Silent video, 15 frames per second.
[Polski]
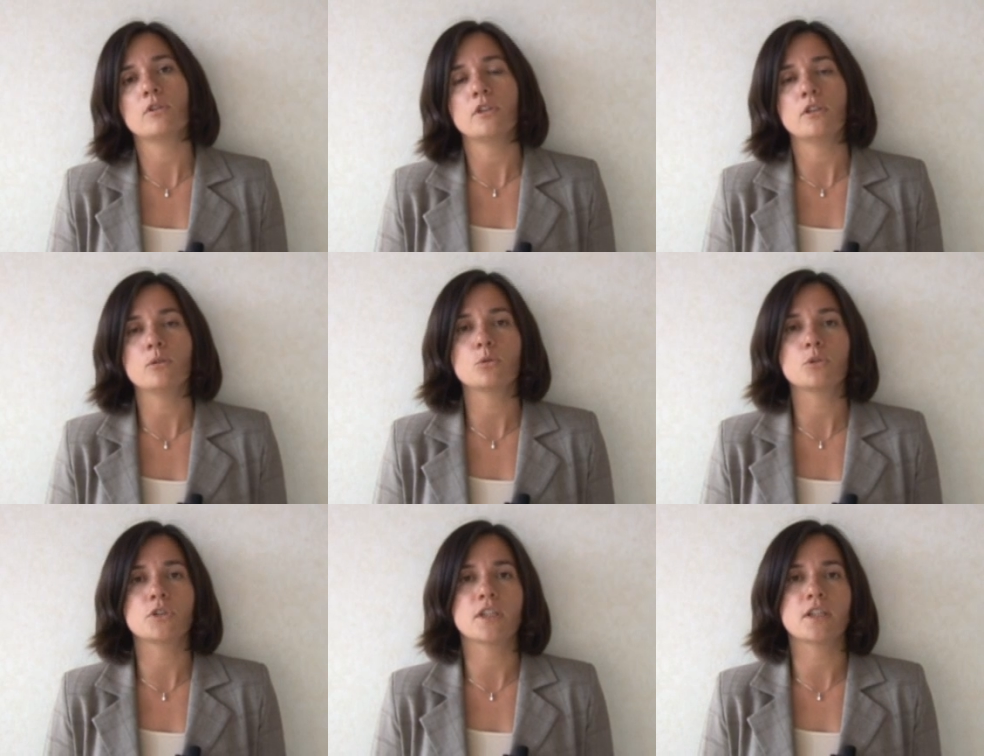i
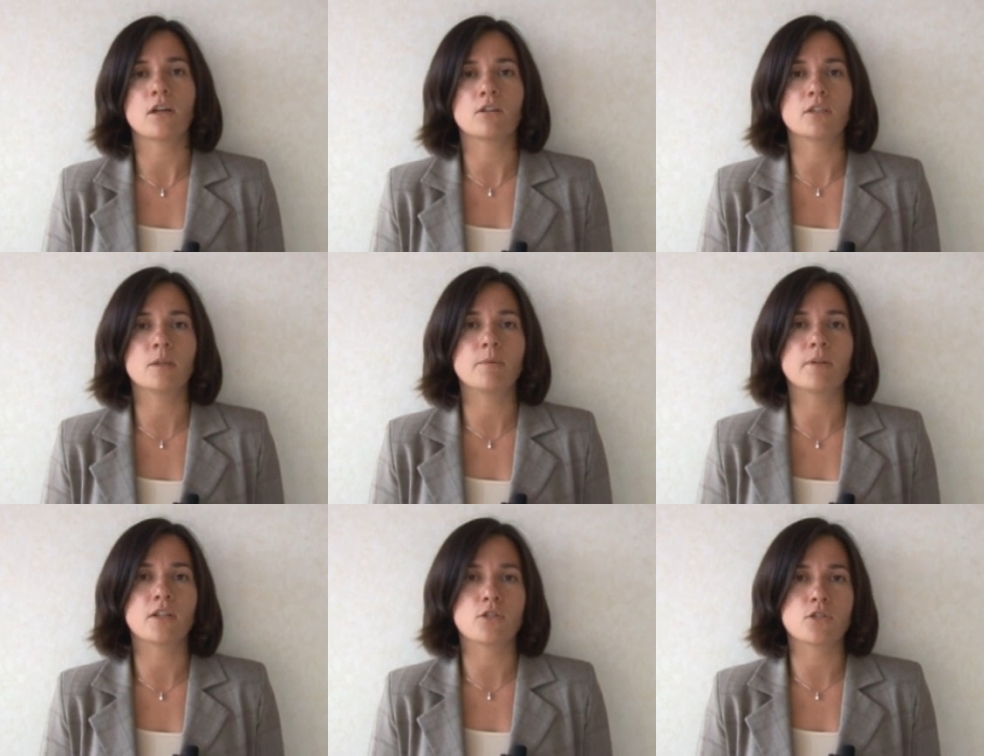już je
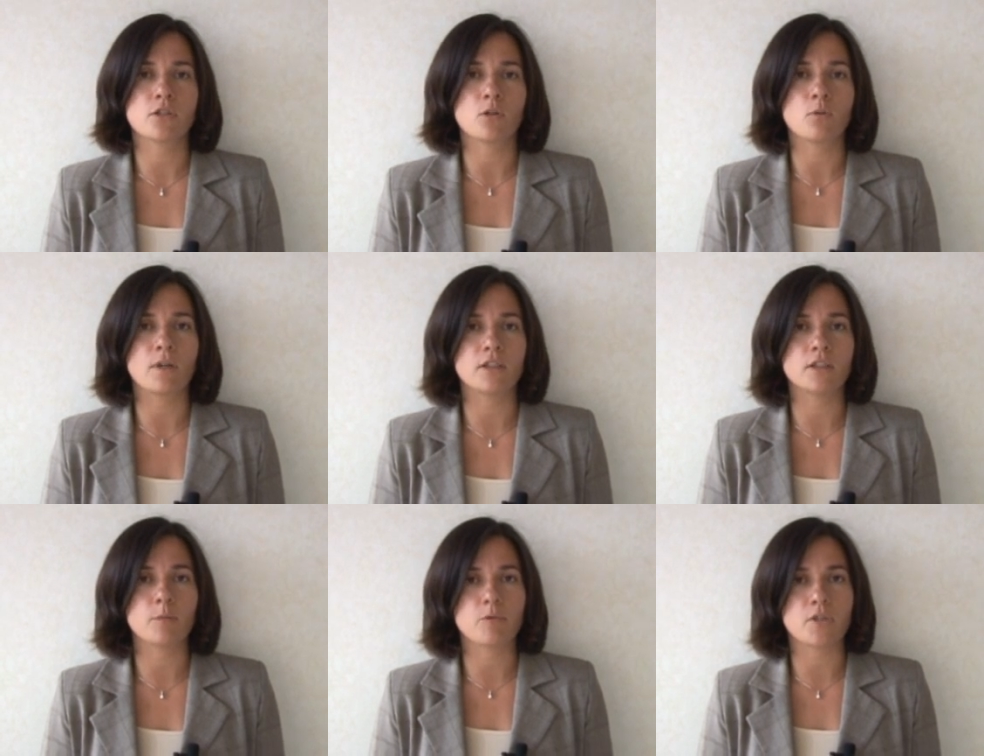odebrać czy
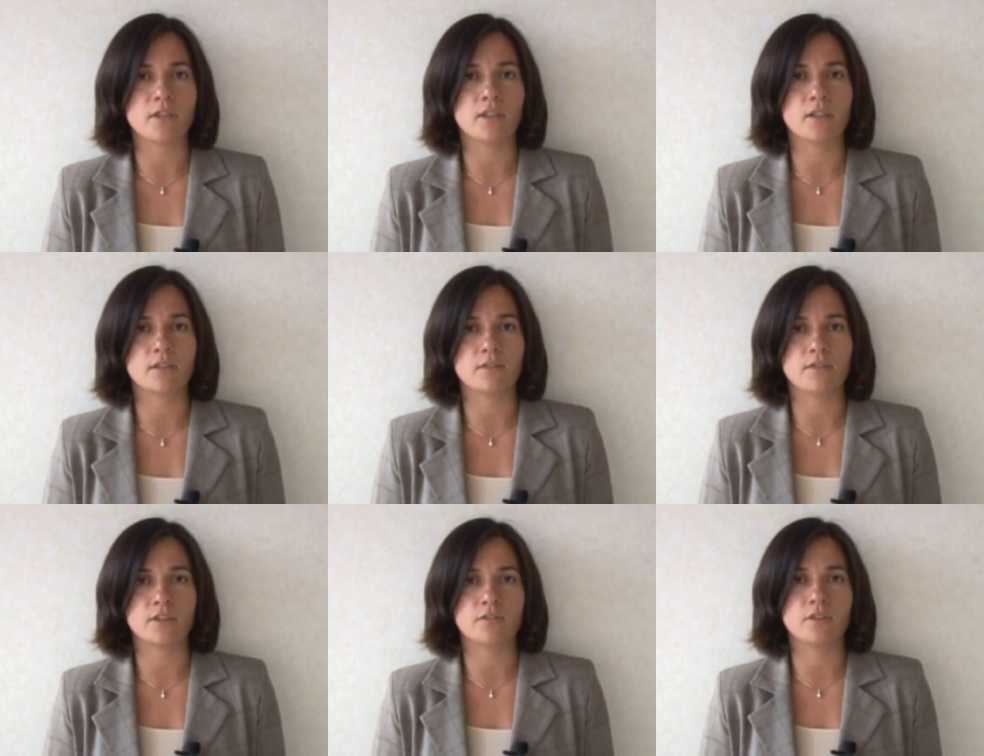dokładnie
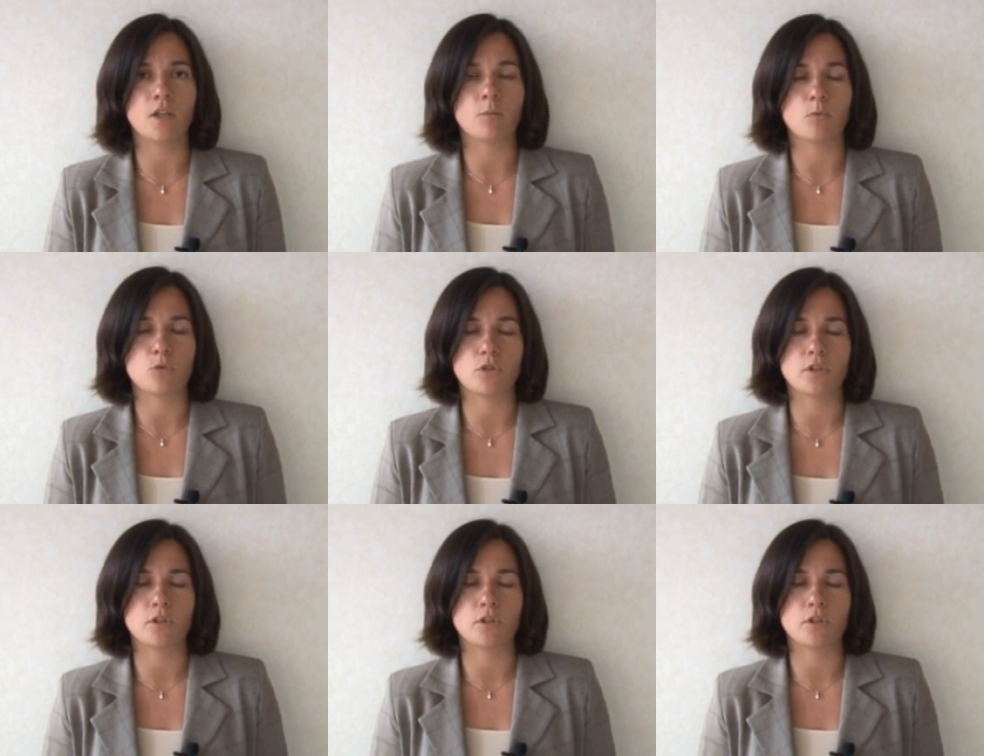przeanalizować w domu.